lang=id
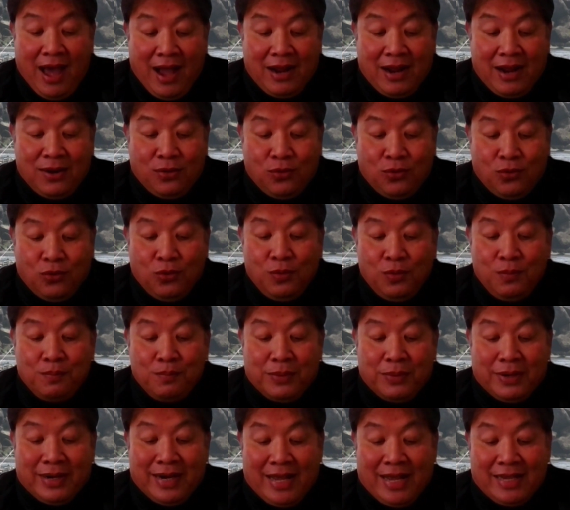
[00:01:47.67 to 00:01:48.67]
Aku
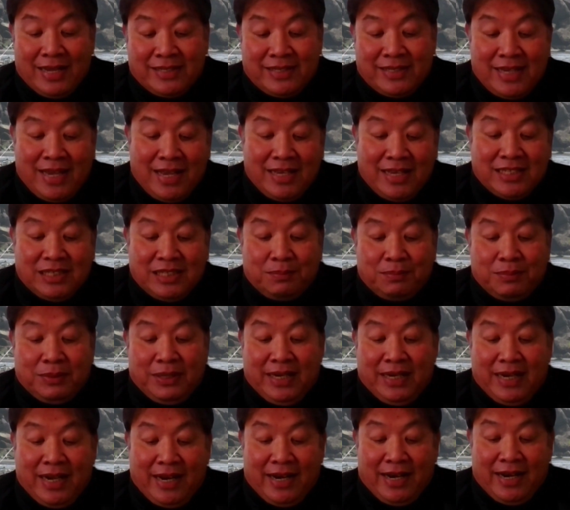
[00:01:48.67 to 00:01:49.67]
merasa
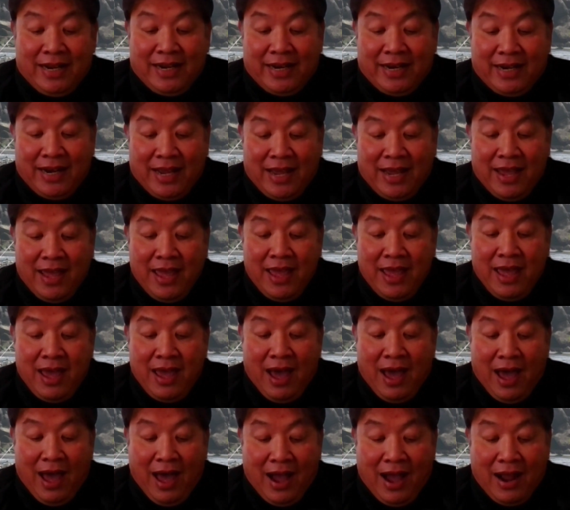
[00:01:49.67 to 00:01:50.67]
seperti kanak-kanak
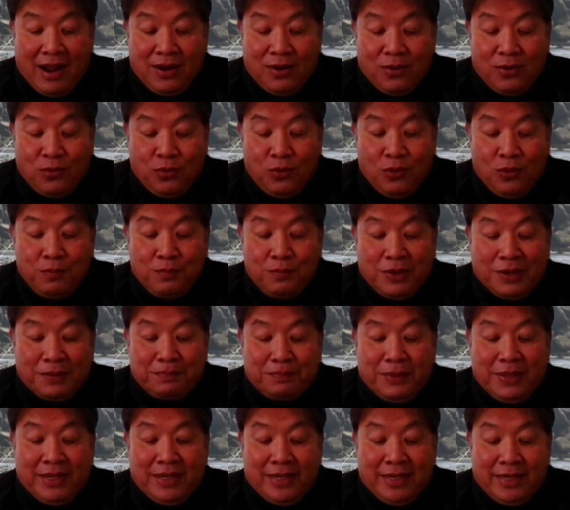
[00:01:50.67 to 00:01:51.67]
Aku
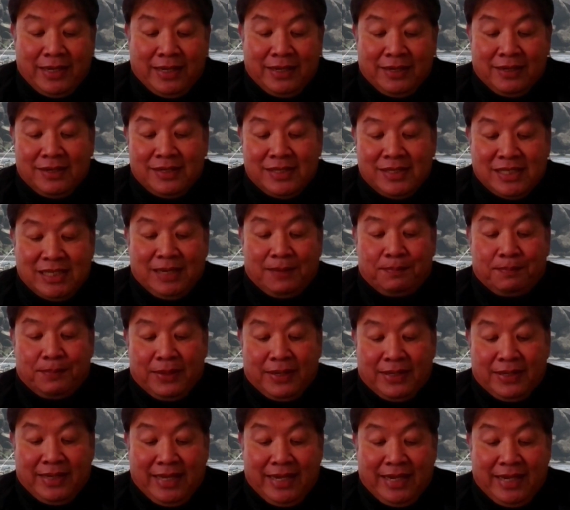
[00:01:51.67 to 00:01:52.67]
berpikir
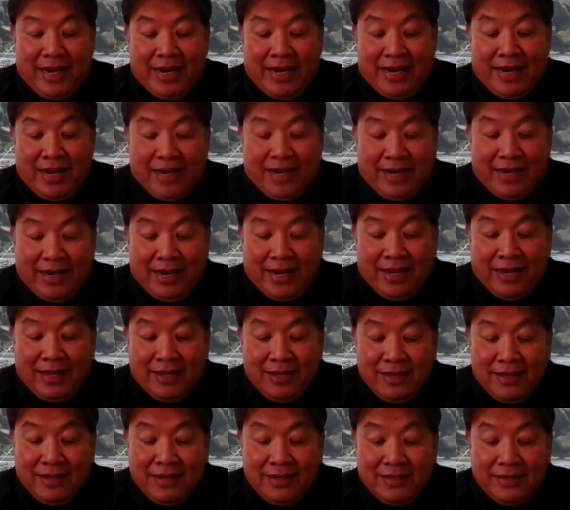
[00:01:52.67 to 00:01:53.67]
seperti kanak-kanak.
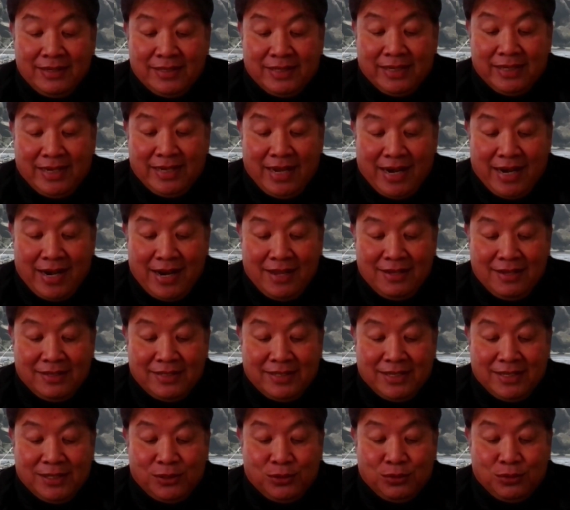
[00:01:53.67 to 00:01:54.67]

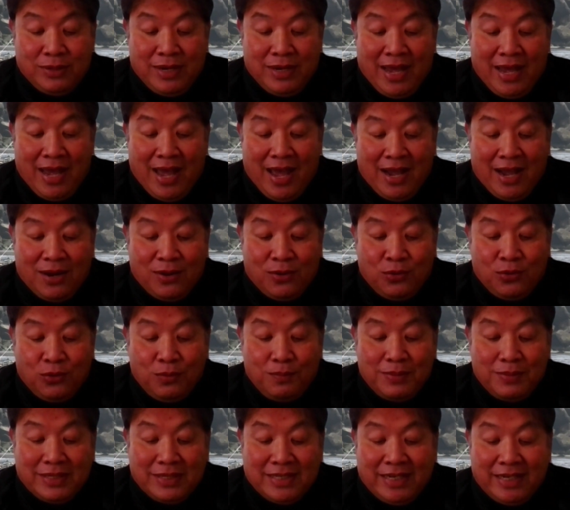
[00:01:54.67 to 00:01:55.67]
Sekarang sesudah
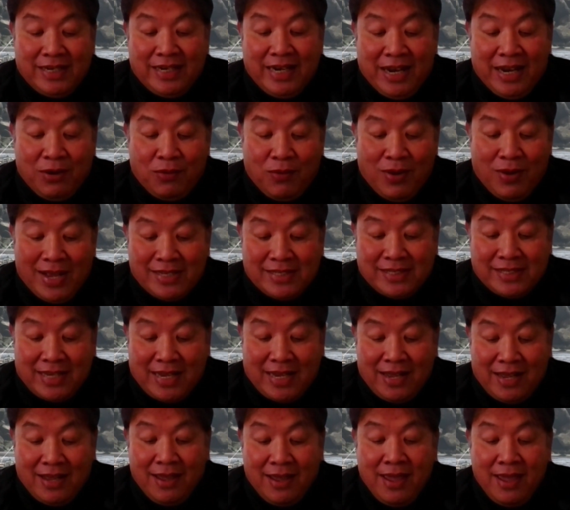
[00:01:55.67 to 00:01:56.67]
aku menjadi
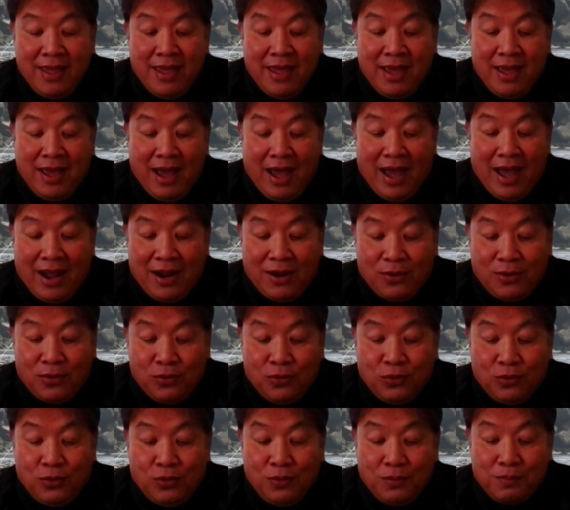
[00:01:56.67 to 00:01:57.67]
dewasa,
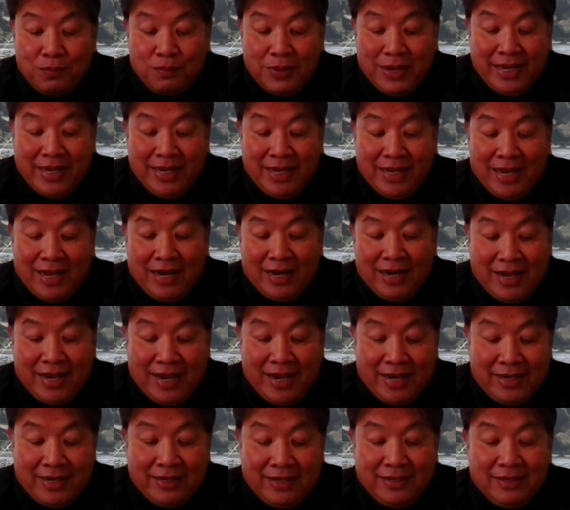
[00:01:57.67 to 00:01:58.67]
aku
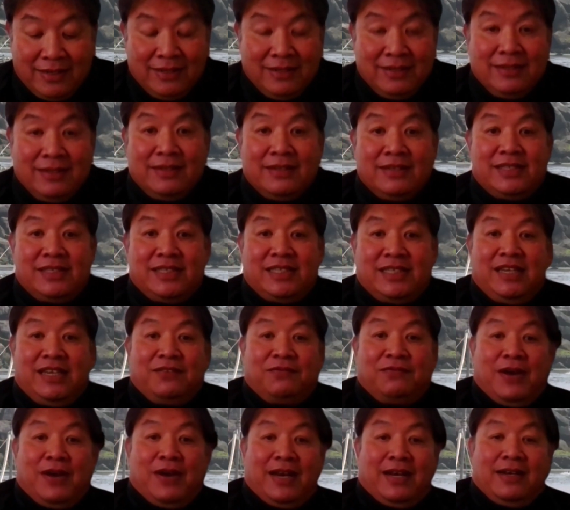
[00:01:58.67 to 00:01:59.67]
meninggalkan
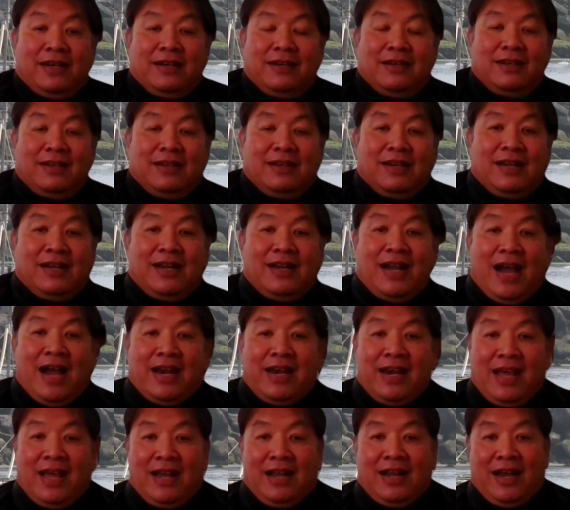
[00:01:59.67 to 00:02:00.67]
sifat
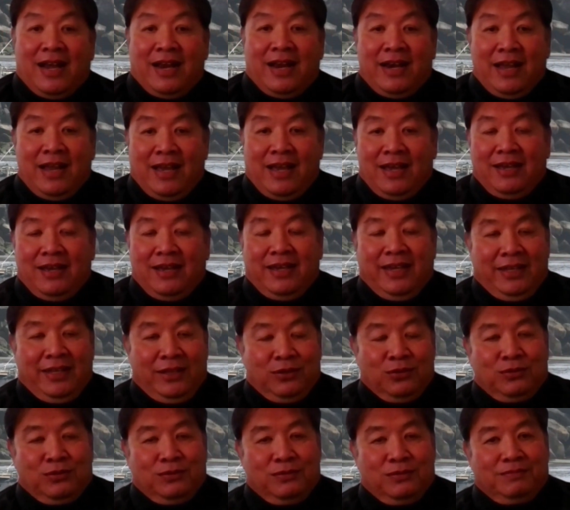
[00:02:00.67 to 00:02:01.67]
kanak-kanak
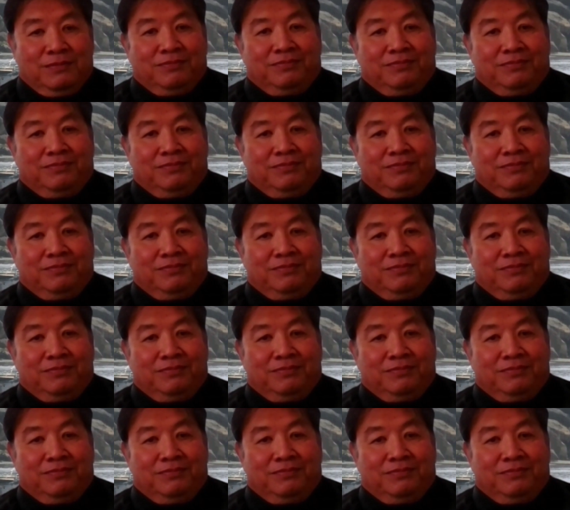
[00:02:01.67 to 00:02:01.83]
itu.